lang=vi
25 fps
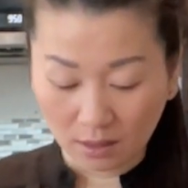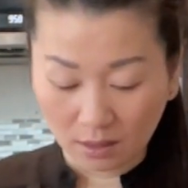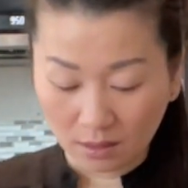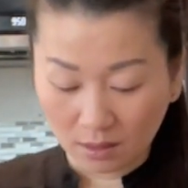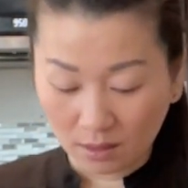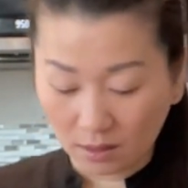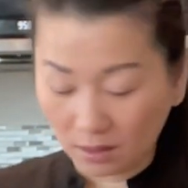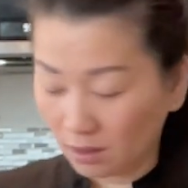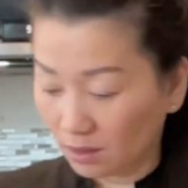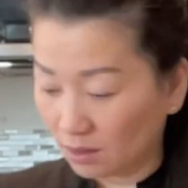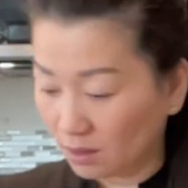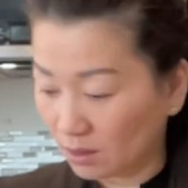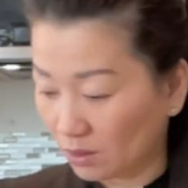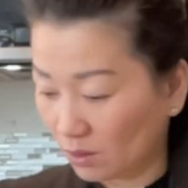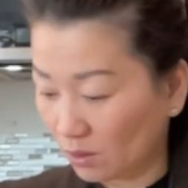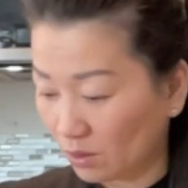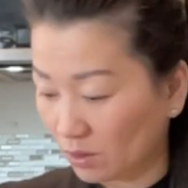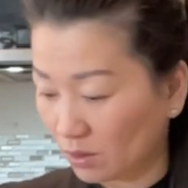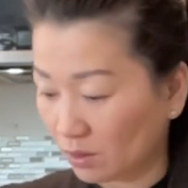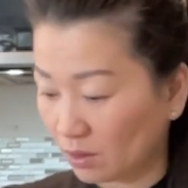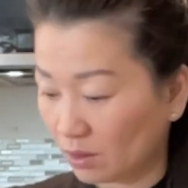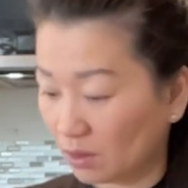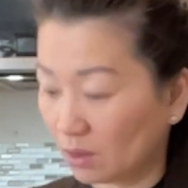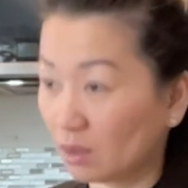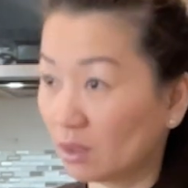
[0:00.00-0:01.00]
Còn nó bị vô
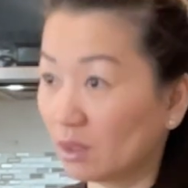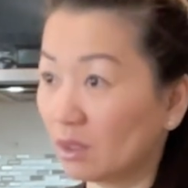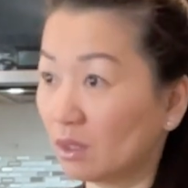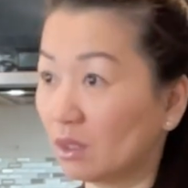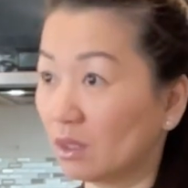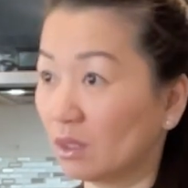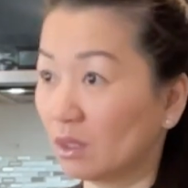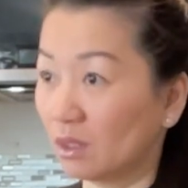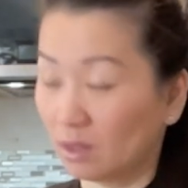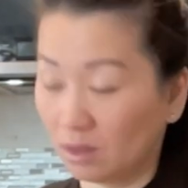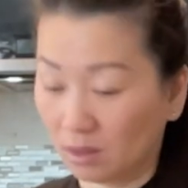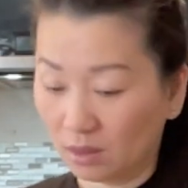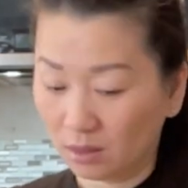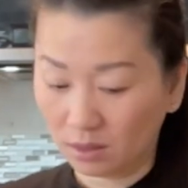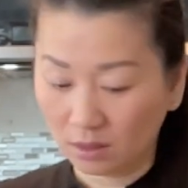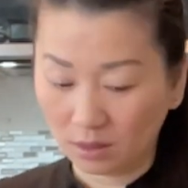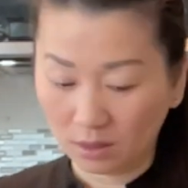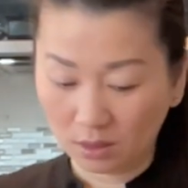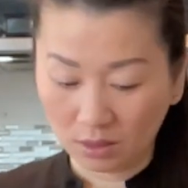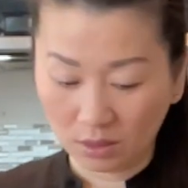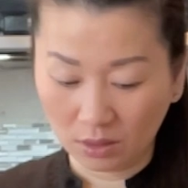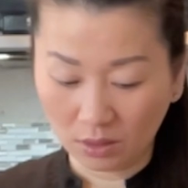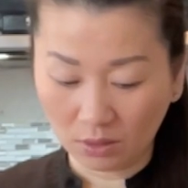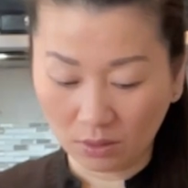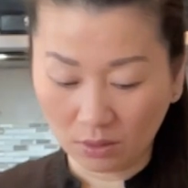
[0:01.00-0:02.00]
chân nhau rồi.
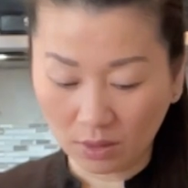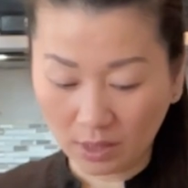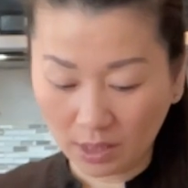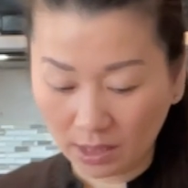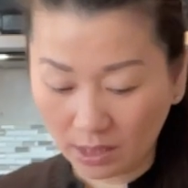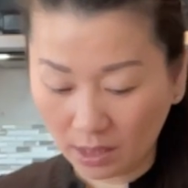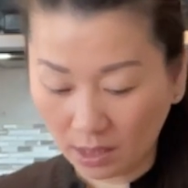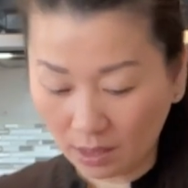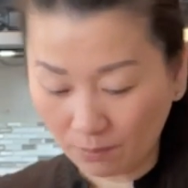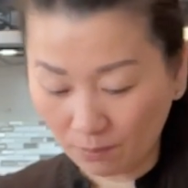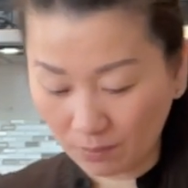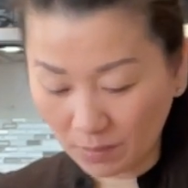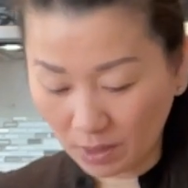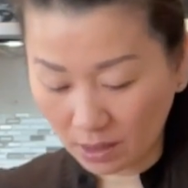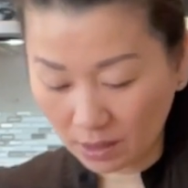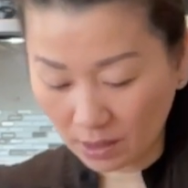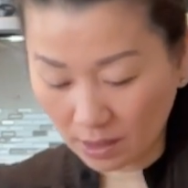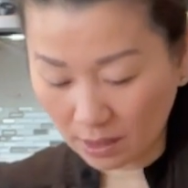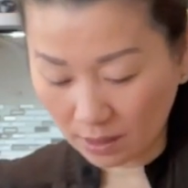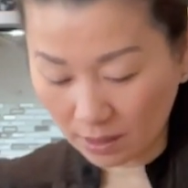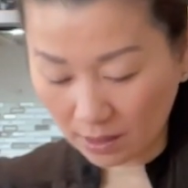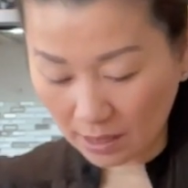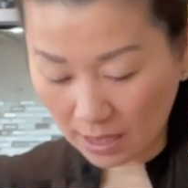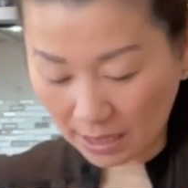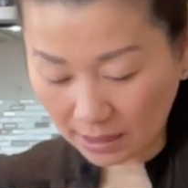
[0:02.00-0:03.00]
Vô ấy ọc miên
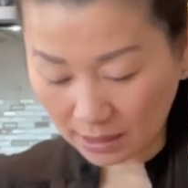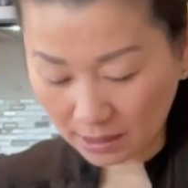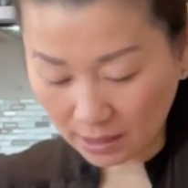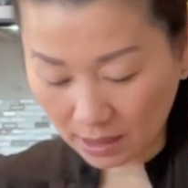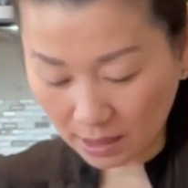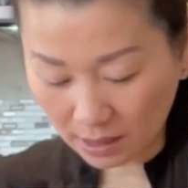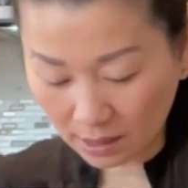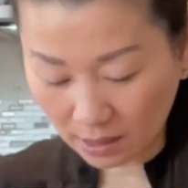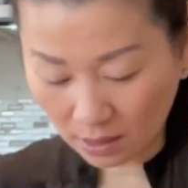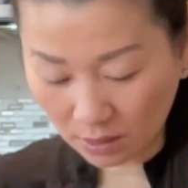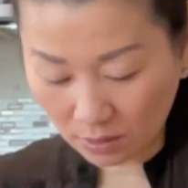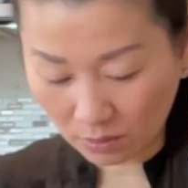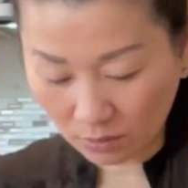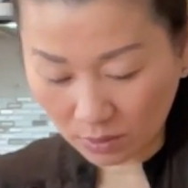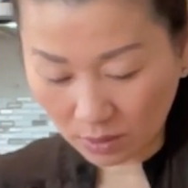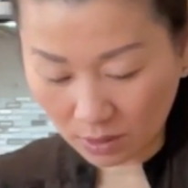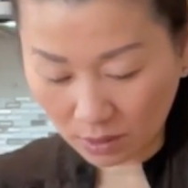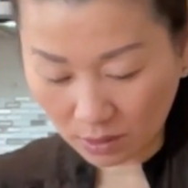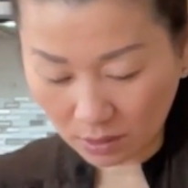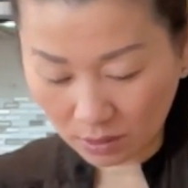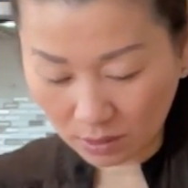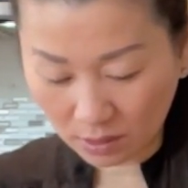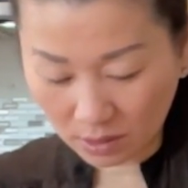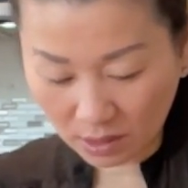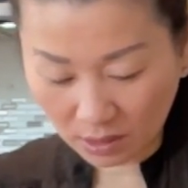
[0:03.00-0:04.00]
ách tên là nông nâng
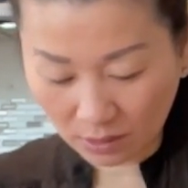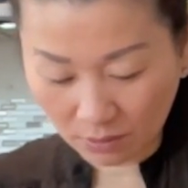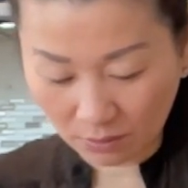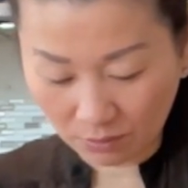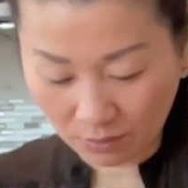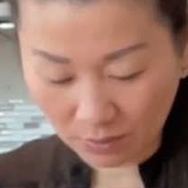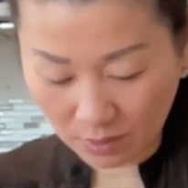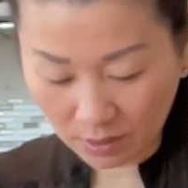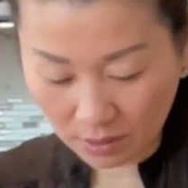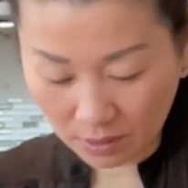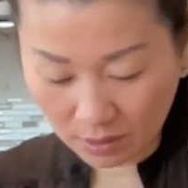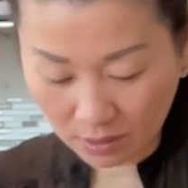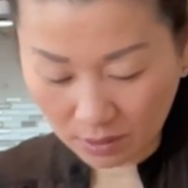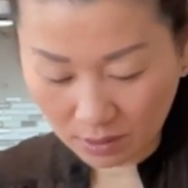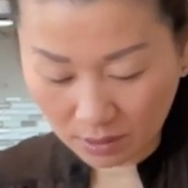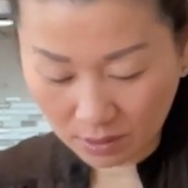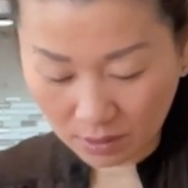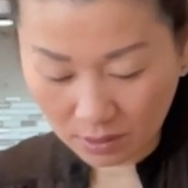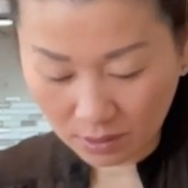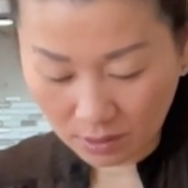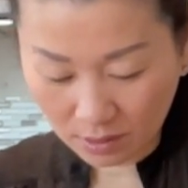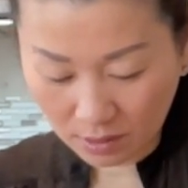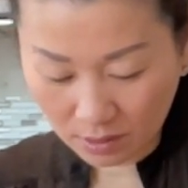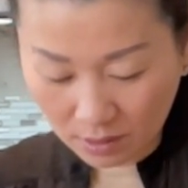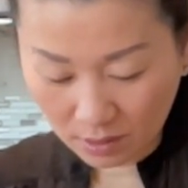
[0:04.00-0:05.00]
ở chân bìa.
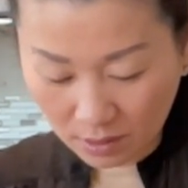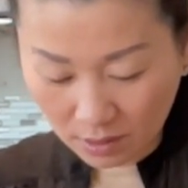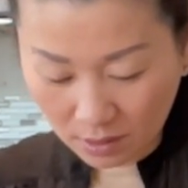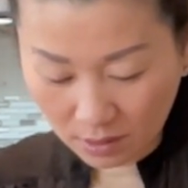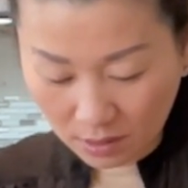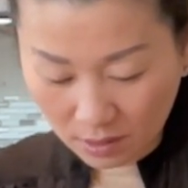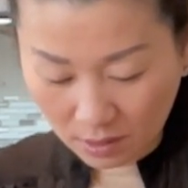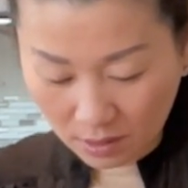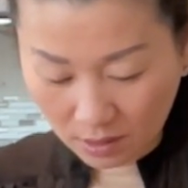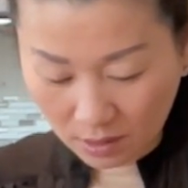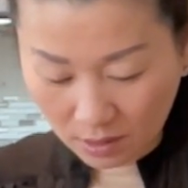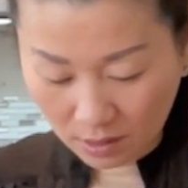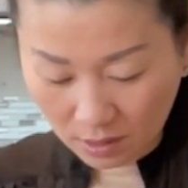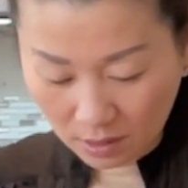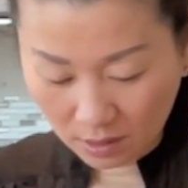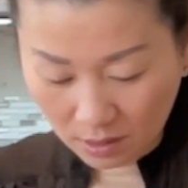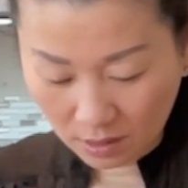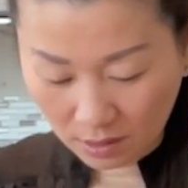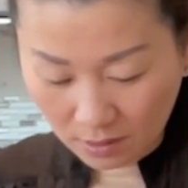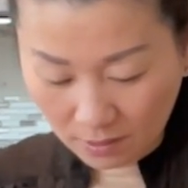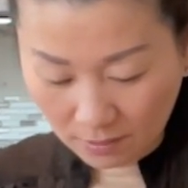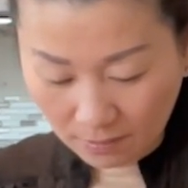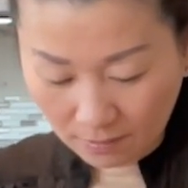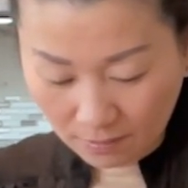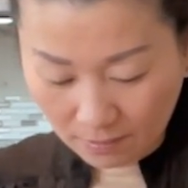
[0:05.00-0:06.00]
Chân
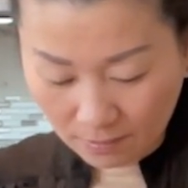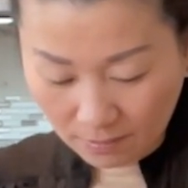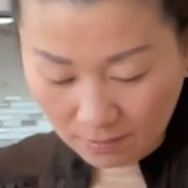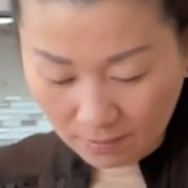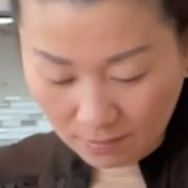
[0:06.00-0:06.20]
lỗ ấy.